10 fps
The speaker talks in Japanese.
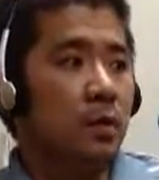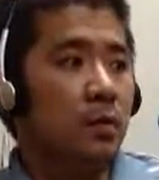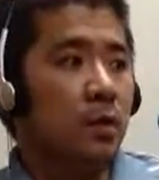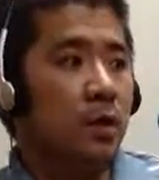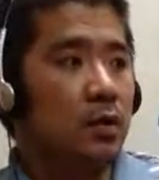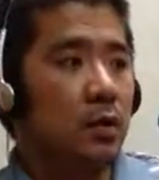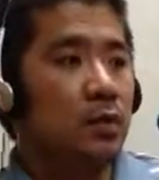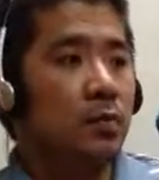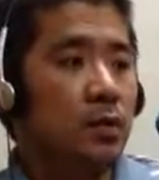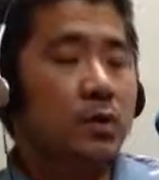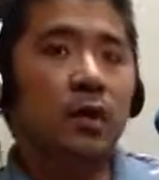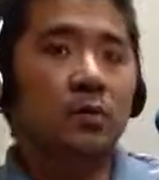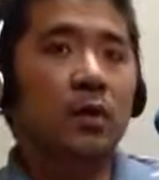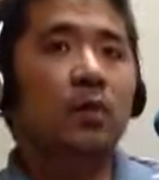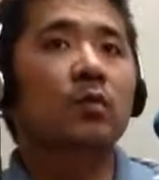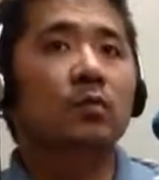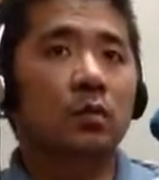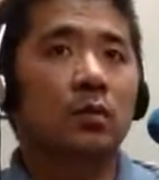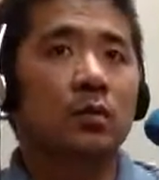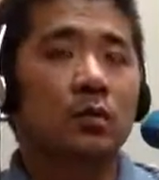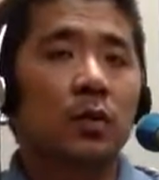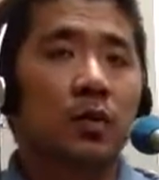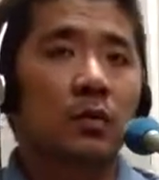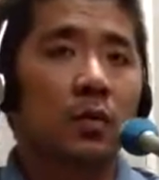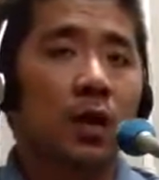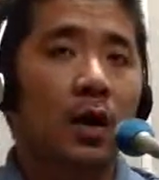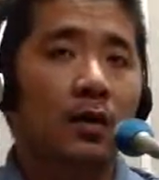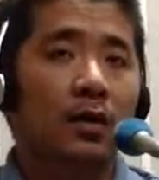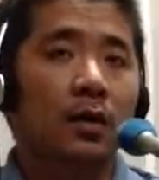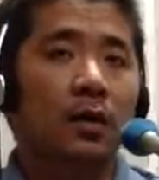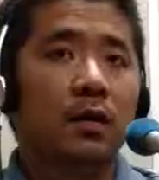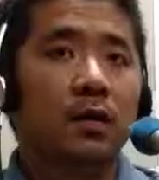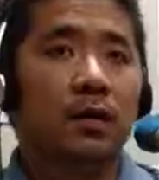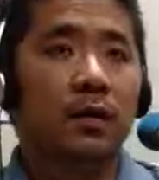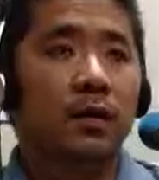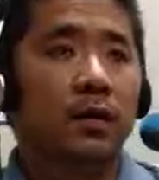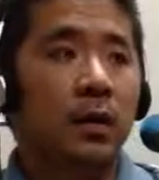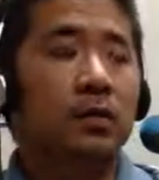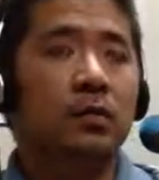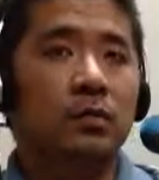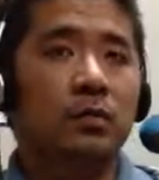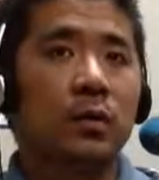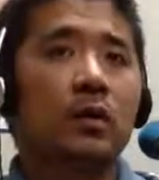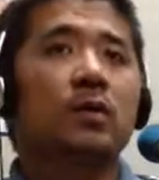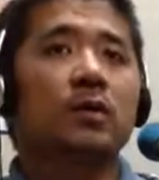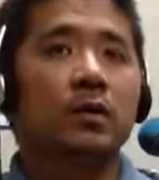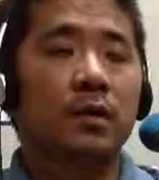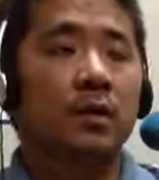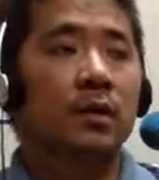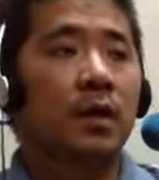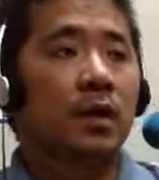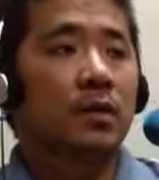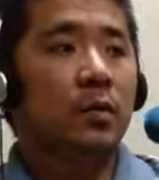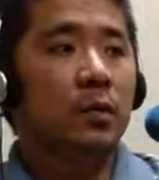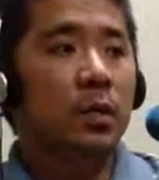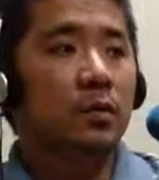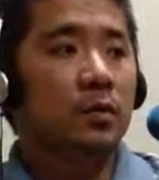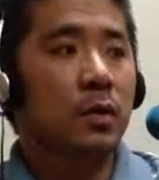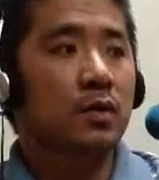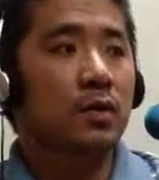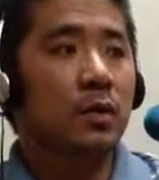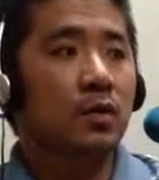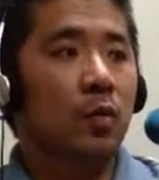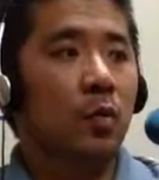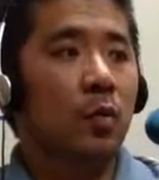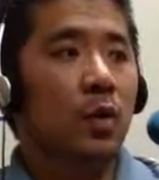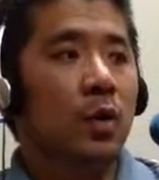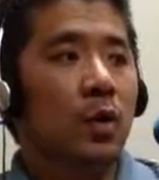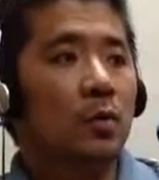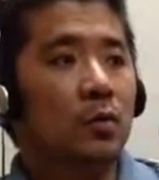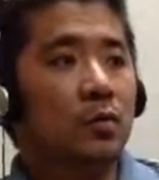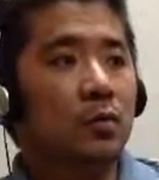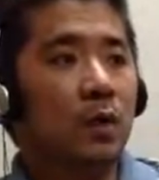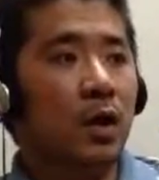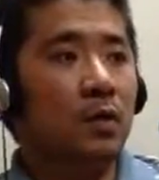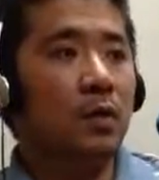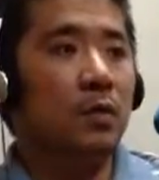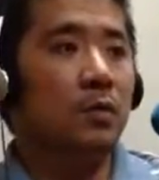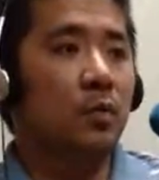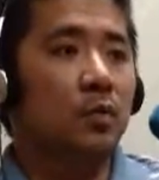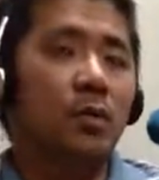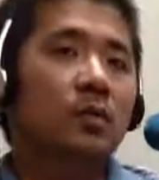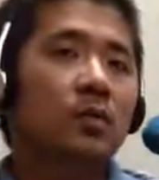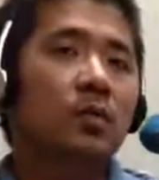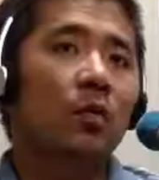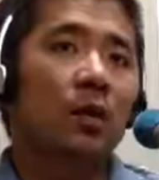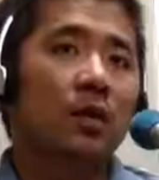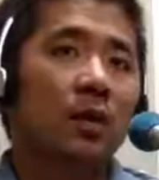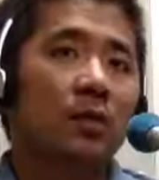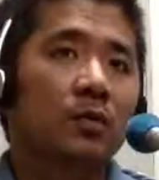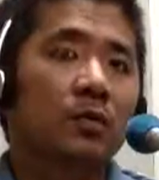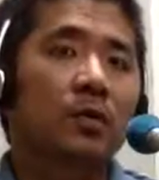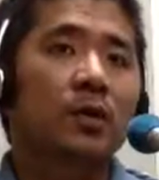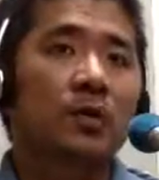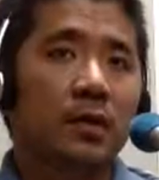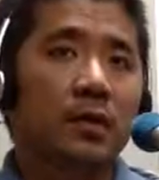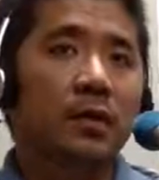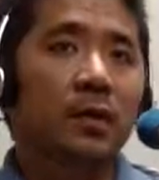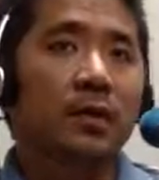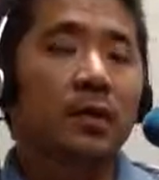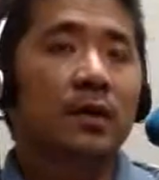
例えば30分1時間ぐらい泳ぐと、それなりの汗がえー、書いてることになりまして、うん、故にあの最近だとプールの中にもあのドリンクコーナーなんかを作りまして、はい、